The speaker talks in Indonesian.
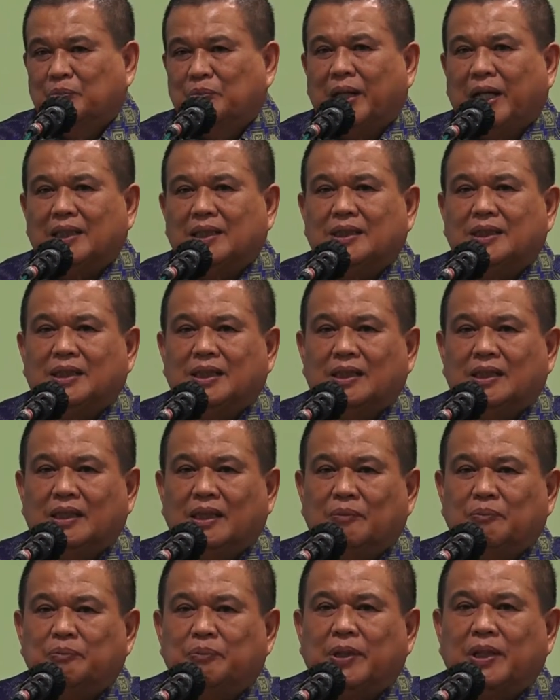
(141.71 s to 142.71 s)
vaksin
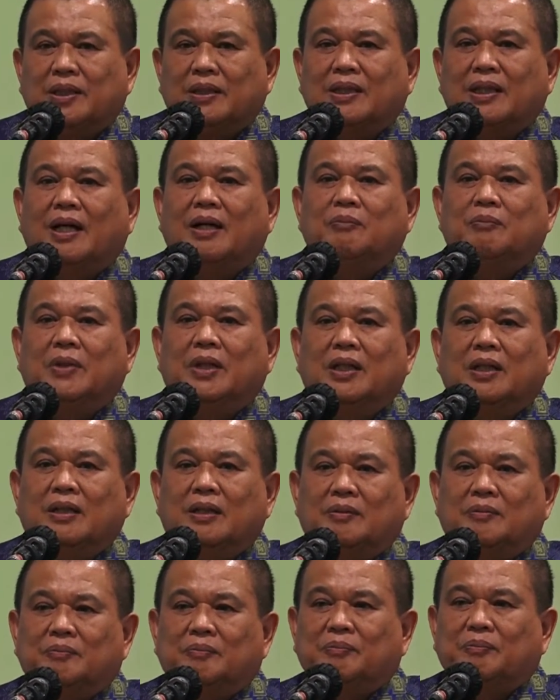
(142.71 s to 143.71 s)
yang
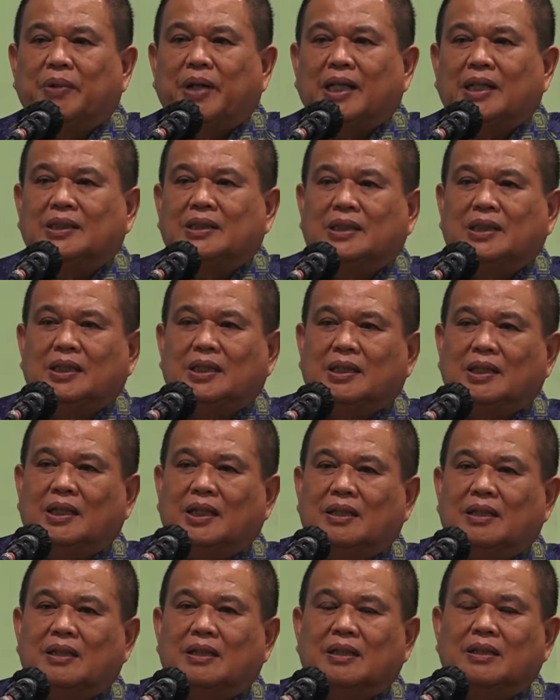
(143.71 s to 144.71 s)
pertama, vaksin
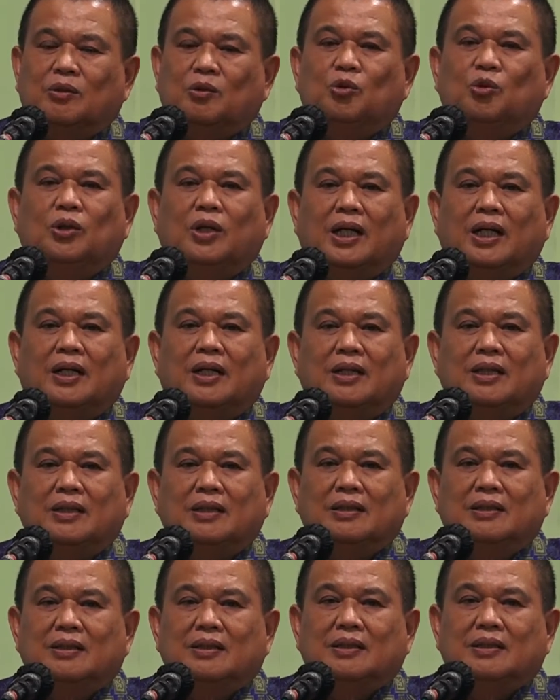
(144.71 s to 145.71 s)
yang kedua,
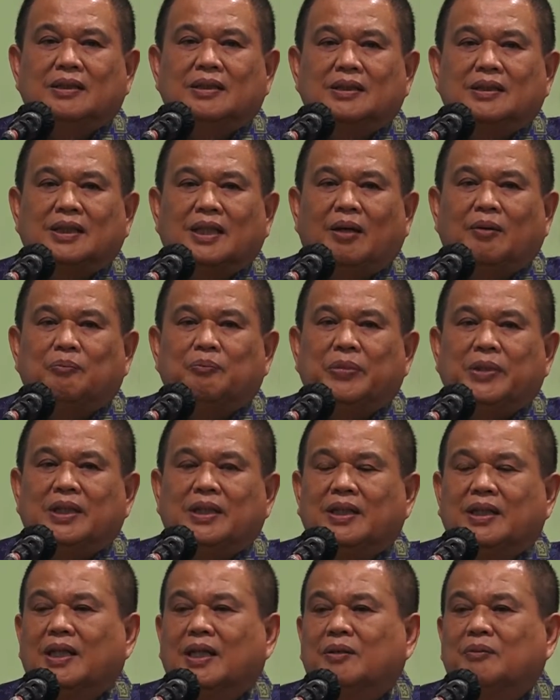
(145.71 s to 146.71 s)
sampai
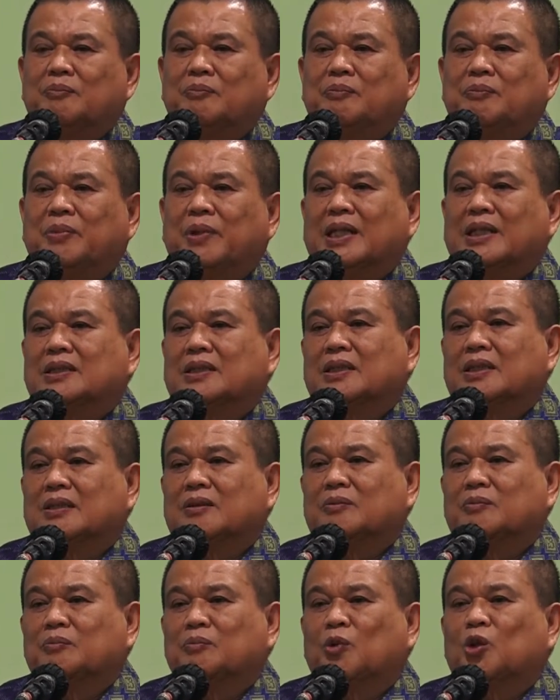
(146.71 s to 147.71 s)
dengan
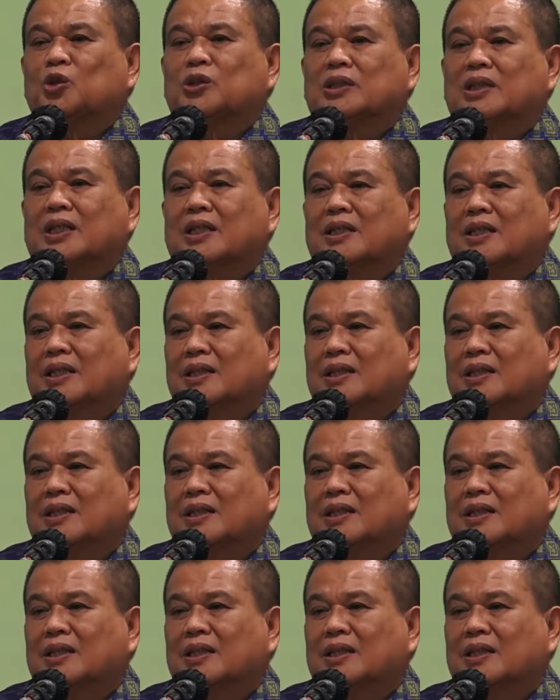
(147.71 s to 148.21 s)
vaksin booster